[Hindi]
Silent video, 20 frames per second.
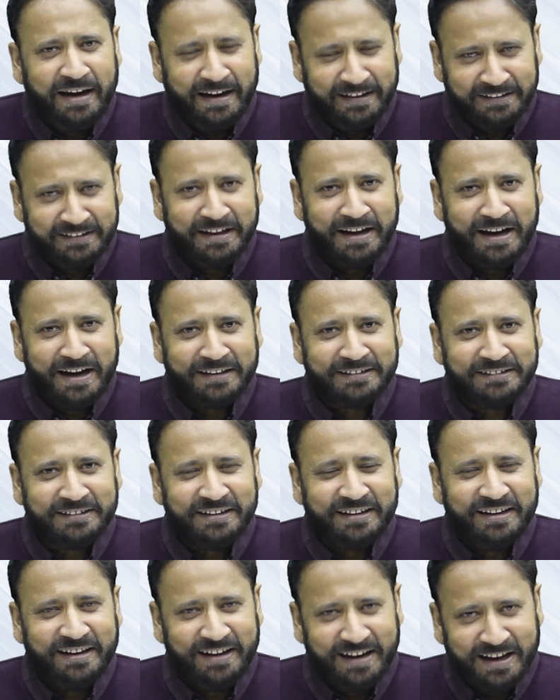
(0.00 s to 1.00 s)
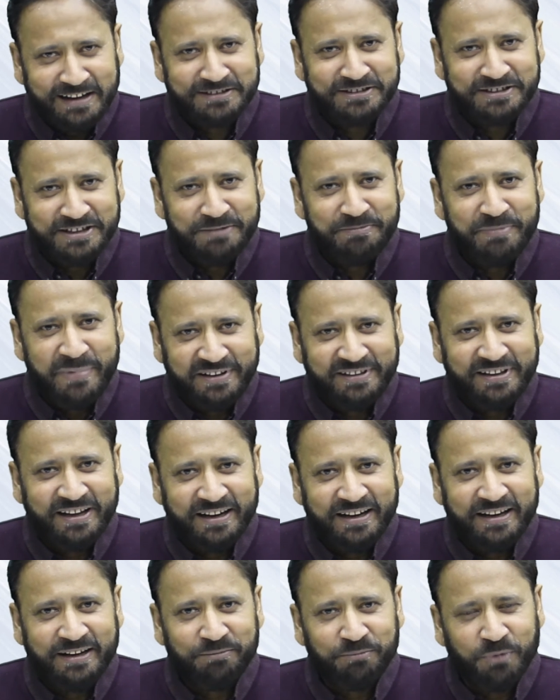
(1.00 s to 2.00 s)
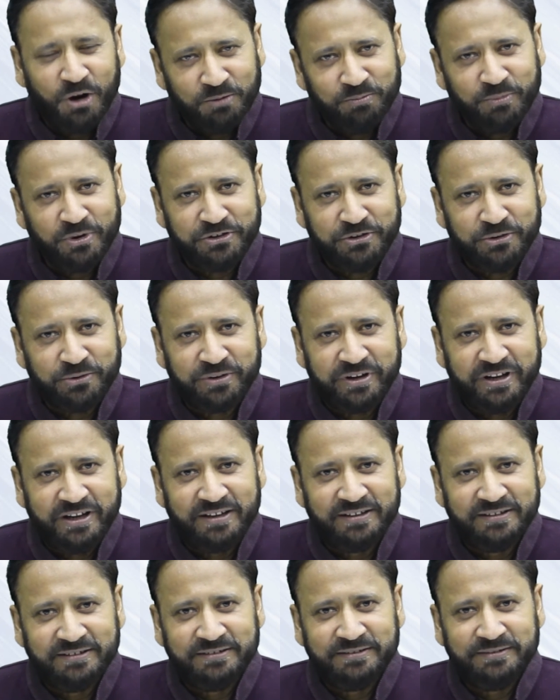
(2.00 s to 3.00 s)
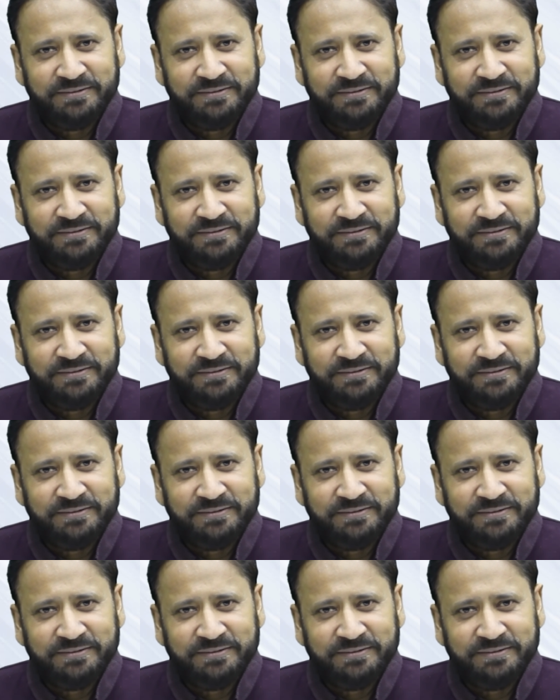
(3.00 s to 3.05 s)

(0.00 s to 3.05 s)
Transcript: एहतियात इलाज से बेहतर है बहुत बहुत शुक्रिया